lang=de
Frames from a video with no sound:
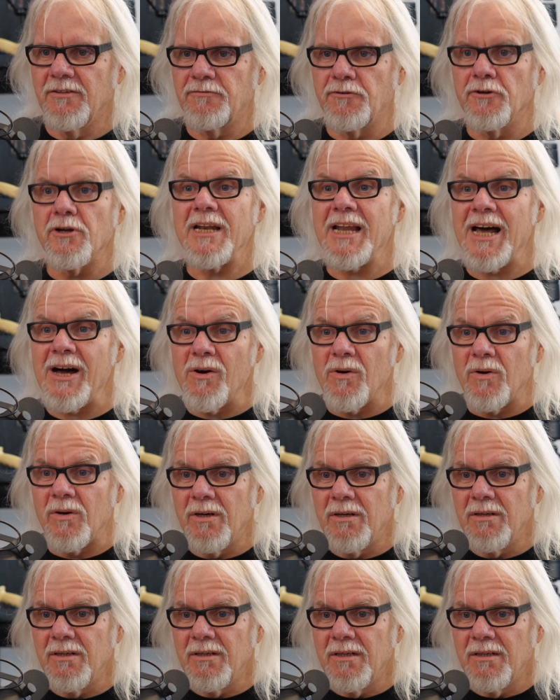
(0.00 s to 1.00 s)
Für
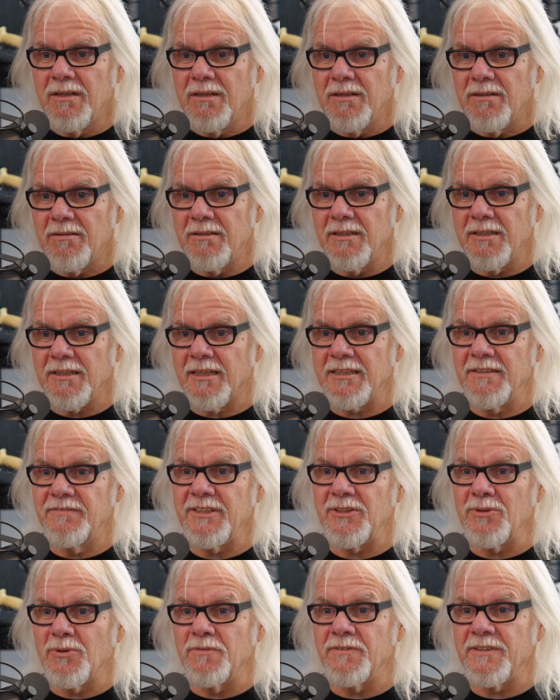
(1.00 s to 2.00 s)
lau. Und ich dachte,
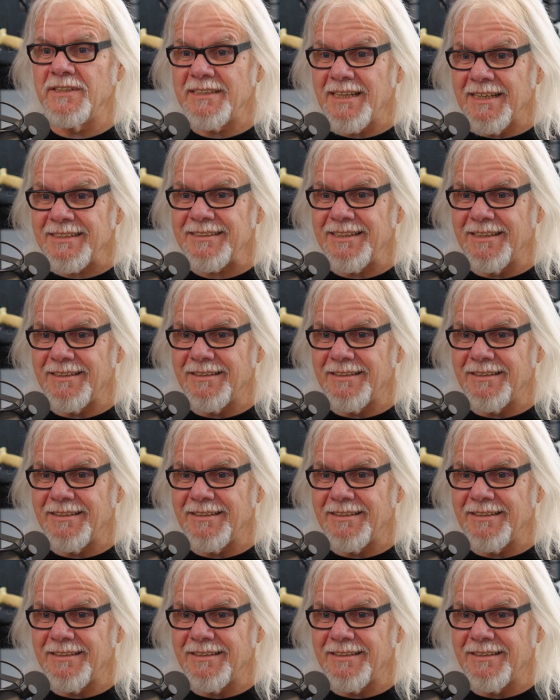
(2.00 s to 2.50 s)
wie doof ist das